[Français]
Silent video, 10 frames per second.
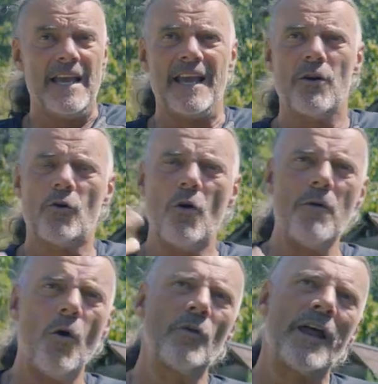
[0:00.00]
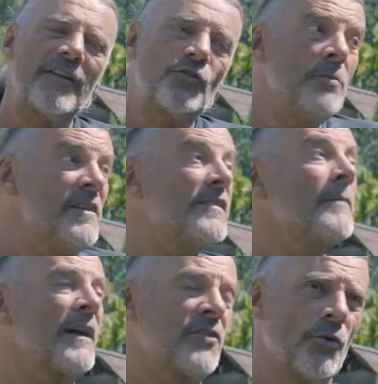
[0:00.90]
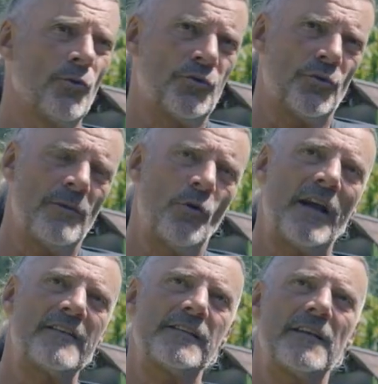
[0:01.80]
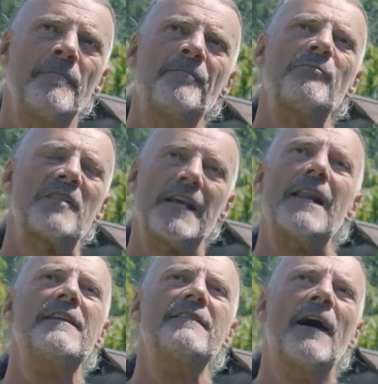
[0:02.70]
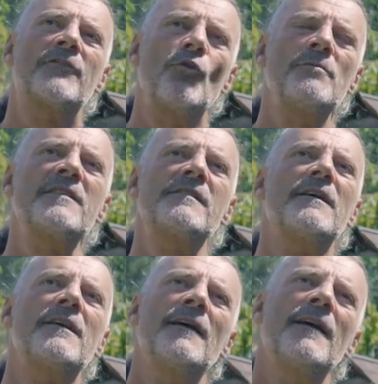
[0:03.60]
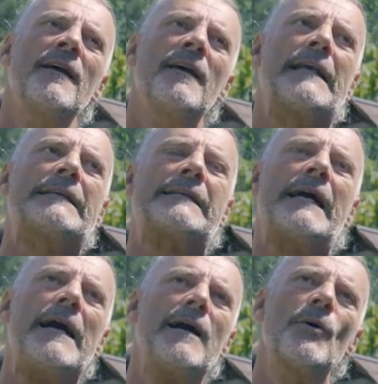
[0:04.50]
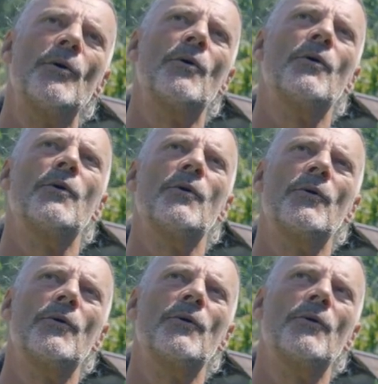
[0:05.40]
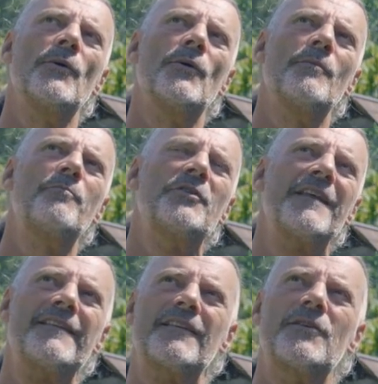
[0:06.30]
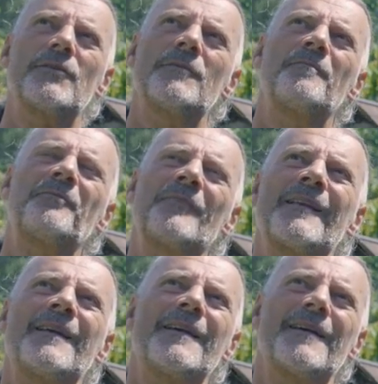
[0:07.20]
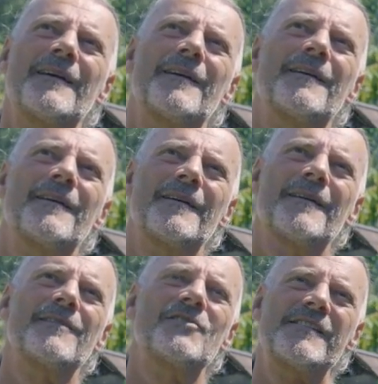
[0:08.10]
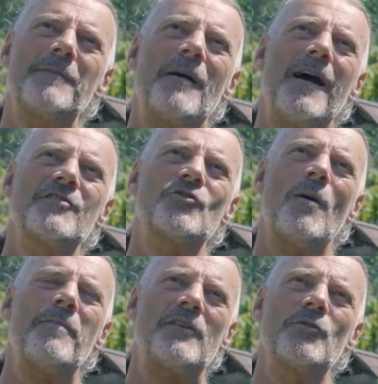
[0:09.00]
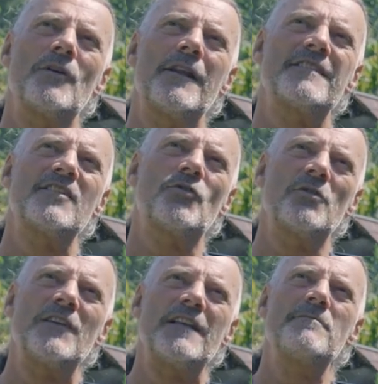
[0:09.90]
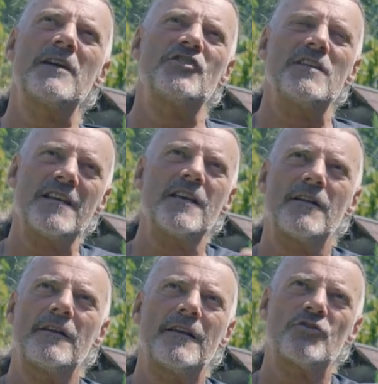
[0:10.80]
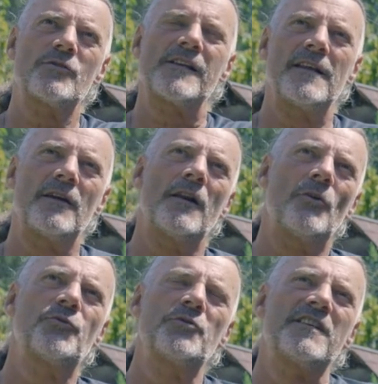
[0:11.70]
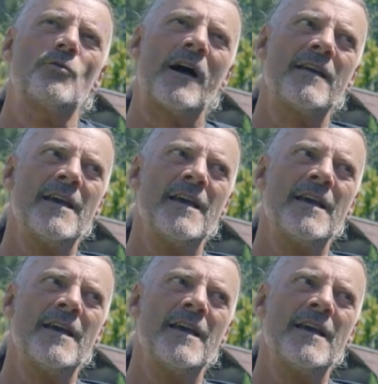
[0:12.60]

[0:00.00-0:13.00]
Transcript: Et alors comment on a atomisé maintenant notre démocratie Parce qu'elle a été atomisée, et ça, euh, peut-être que euh, Je ne sais pas, je ne crois pas que Alexis Tocqueville imaginait la chose allant aussi loin.